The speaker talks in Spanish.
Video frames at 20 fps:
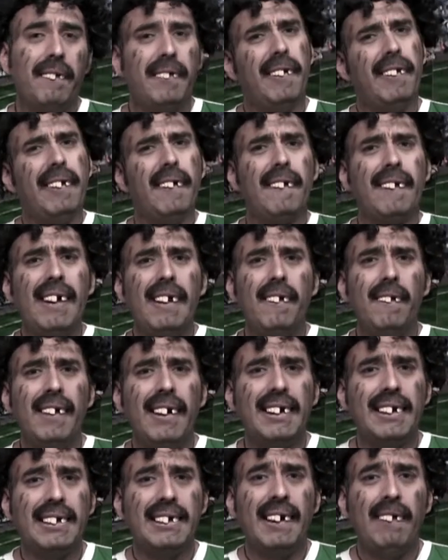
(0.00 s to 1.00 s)
Yo digo que hay
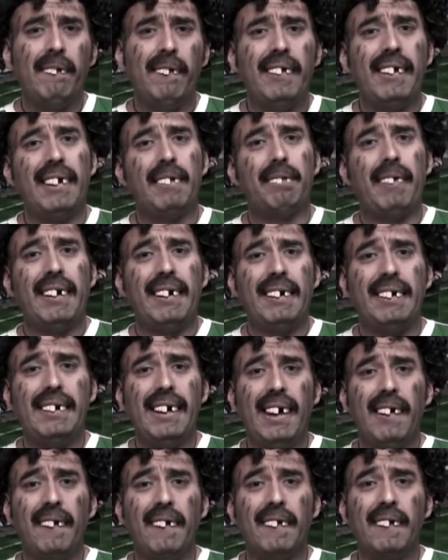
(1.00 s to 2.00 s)
lugares que están muy
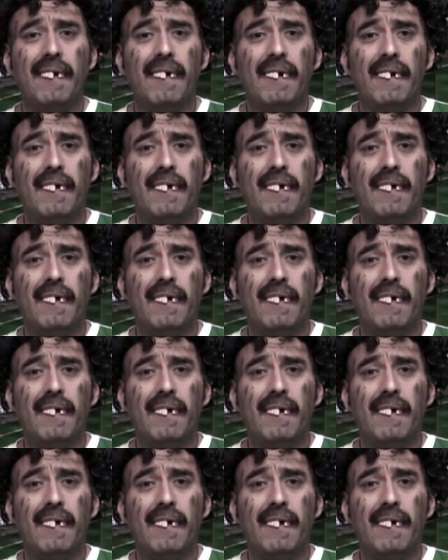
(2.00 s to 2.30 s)
desperdiciados.